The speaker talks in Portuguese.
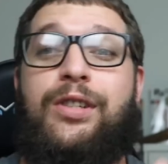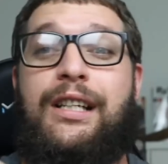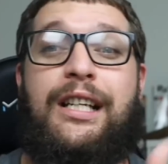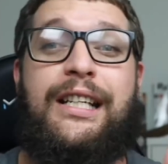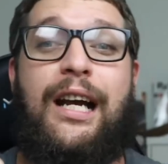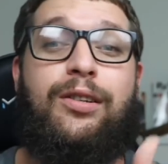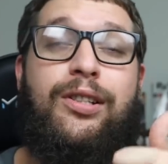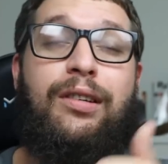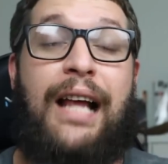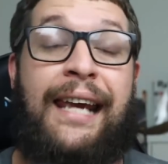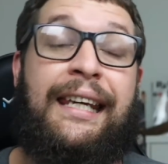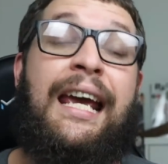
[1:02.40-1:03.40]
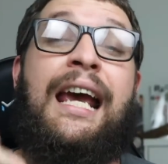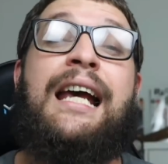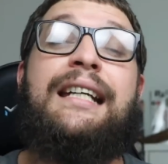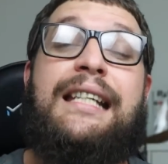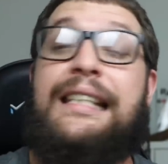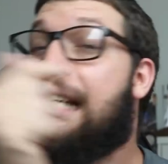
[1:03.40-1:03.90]
você deixar o seu like,
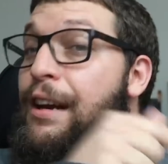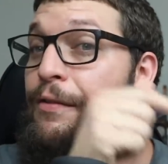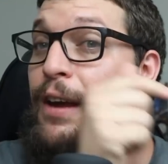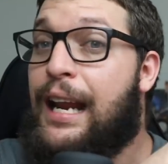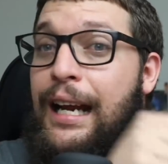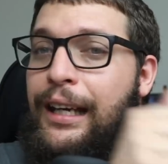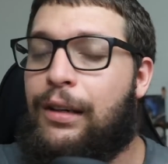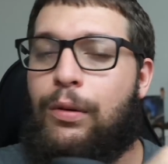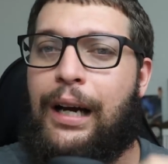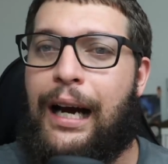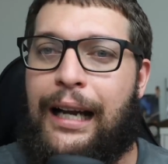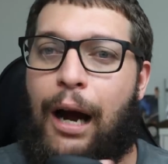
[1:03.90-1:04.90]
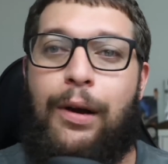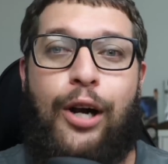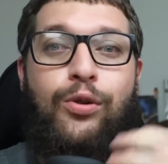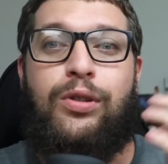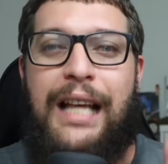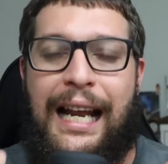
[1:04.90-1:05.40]
se inscrever aqui no canal e
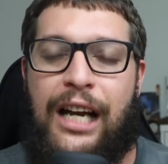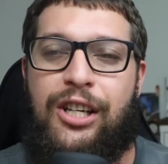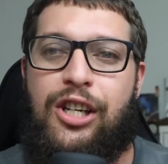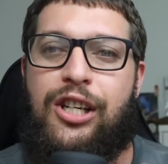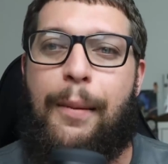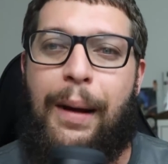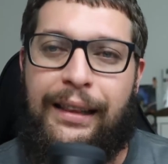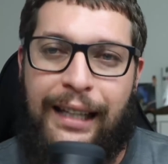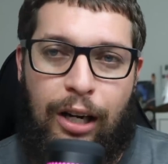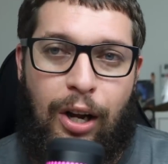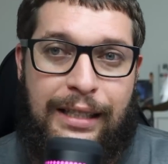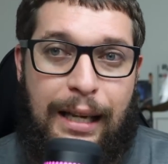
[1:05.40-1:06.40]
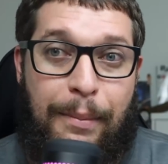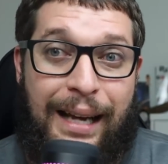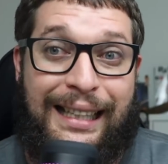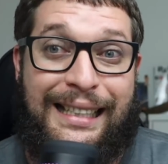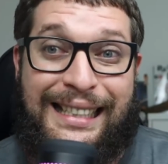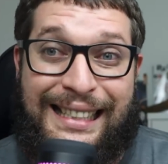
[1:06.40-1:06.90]
ajudar a gente a bater a nossa
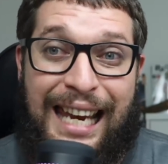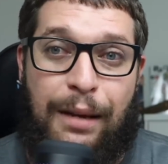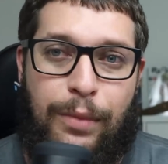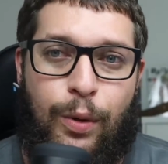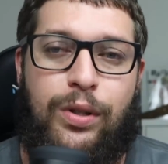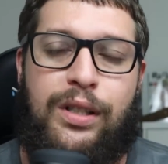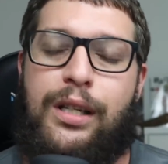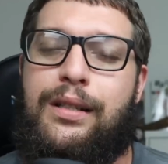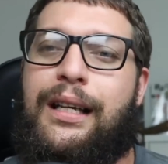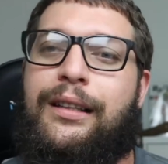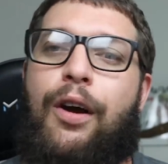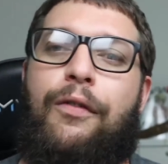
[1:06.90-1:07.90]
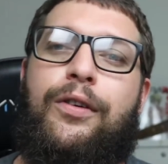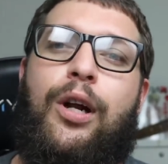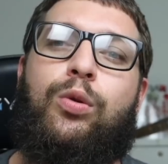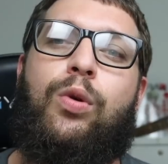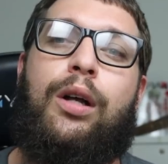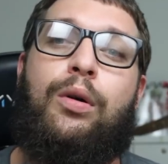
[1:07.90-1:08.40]
meta de 100 mil inscritos até o final
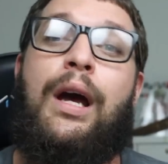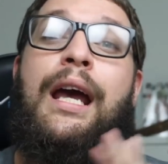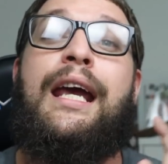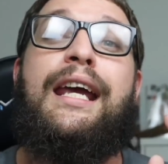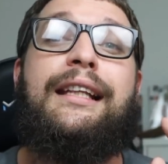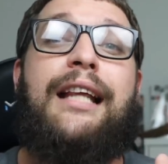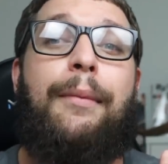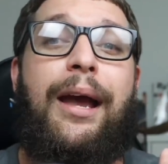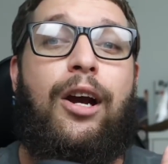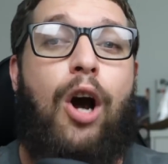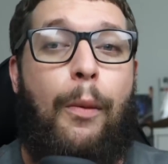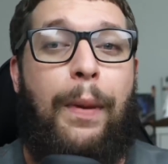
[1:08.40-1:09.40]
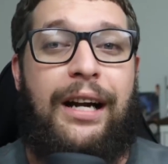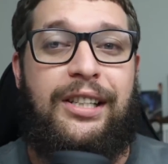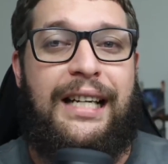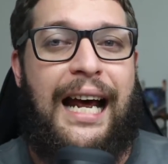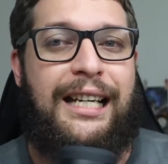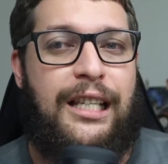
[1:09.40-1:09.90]
do ano. E também
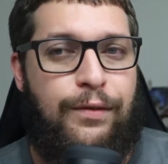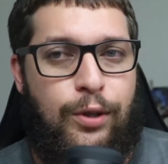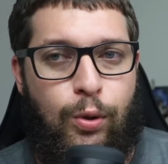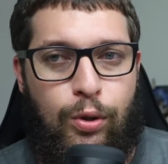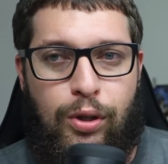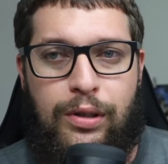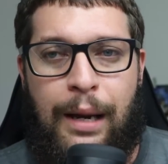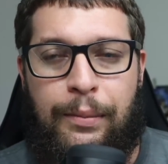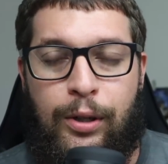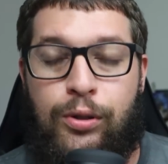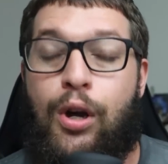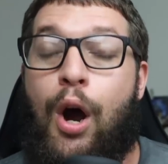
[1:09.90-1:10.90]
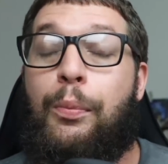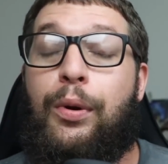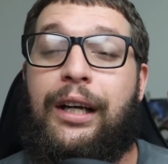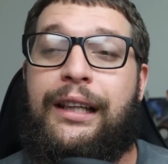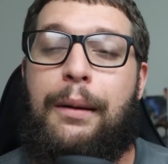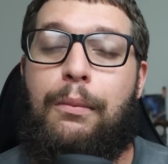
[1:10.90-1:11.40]
compartilhar esse vídeo com seus amigos,
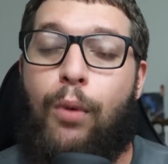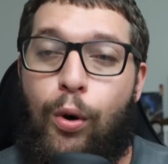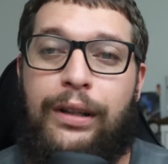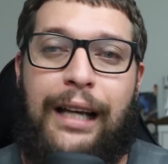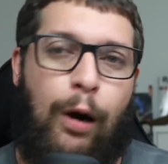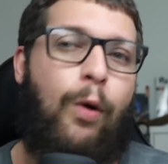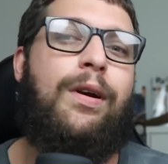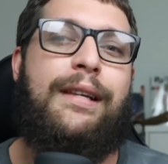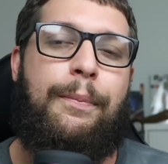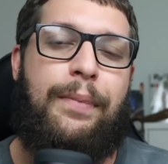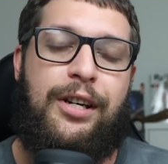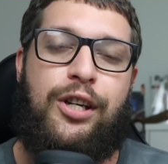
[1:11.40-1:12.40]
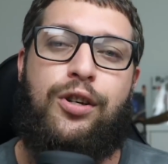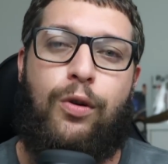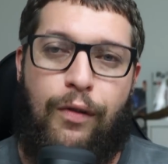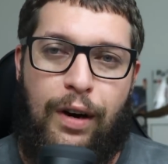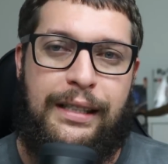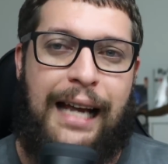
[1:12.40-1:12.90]
porque tem muita coisa pra gente
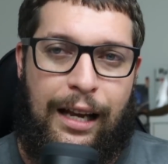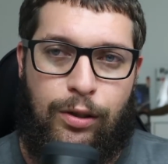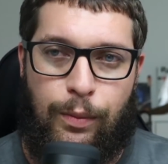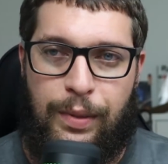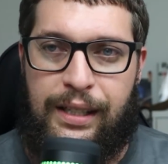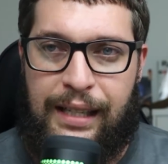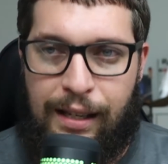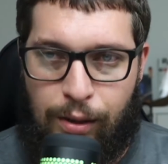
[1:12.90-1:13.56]
conversar sobre esse